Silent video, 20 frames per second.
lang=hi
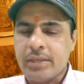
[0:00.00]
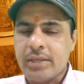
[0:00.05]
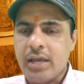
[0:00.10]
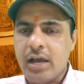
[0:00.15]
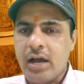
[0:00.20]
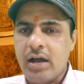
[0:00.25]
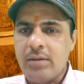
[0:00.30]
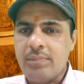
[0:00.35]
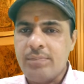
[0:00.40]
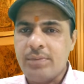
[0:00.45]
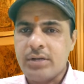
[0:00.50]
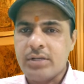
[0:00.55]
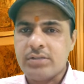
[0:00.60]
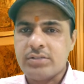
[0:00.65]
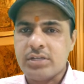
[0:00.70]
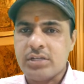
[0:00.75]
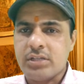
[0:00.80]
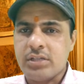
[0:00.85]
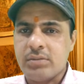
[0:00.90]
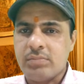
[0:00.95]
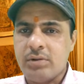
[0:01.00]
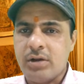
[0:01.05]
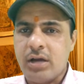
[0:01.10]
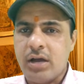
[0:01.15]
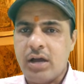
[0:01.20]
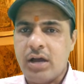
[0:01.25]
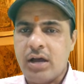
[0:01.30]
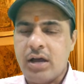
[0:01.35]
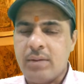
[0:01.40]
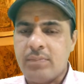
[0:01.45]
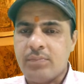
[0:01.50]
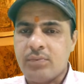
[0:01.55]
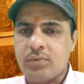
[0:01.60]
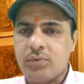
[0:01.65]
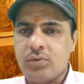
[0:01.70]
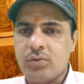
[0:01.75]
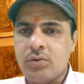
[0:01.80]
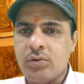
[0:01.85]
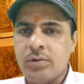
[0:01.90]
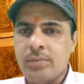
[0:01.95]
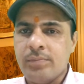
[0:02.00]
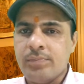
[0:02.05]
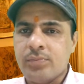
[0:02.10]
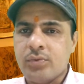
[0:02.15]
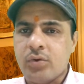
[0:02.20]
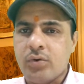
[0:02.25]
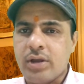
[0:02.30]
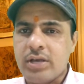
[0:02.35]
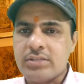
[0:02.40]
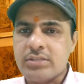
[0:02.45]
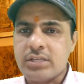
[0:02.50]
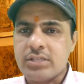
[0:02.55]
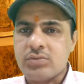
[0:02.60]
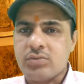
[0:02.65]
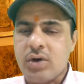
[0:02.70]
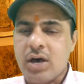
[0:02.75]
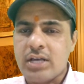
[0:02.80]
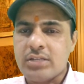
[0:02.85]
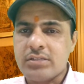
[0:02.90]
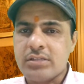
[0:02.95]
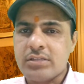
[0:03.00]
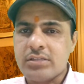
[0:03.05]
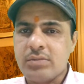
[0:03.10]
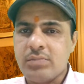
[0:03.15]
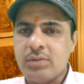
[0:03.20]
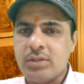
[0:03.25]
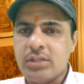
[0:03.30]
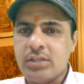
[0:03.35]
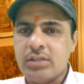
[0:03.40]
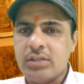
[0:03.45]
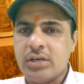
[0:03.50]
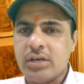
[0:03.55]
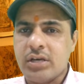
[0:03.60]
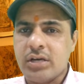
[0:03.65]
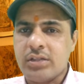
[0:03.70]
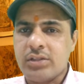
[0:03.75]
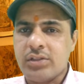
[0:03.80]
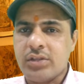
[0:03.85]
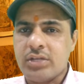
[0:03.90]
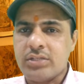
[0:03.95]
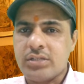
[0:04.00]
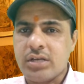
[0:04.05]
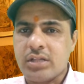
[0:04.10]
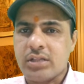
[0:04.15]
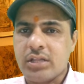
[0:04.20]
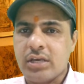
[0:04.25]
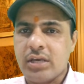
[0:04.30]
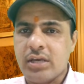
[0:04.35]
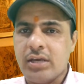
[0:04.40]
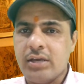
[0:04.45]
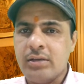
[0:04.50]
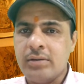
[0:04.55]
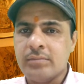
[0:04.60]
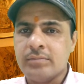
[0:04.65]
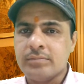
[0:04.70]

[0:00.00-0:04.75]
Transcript: यहाँ पर चंद्रमा आपको थोड़ा सा स्वास्थ्य संबंधी दिक्कत दे सकते हैं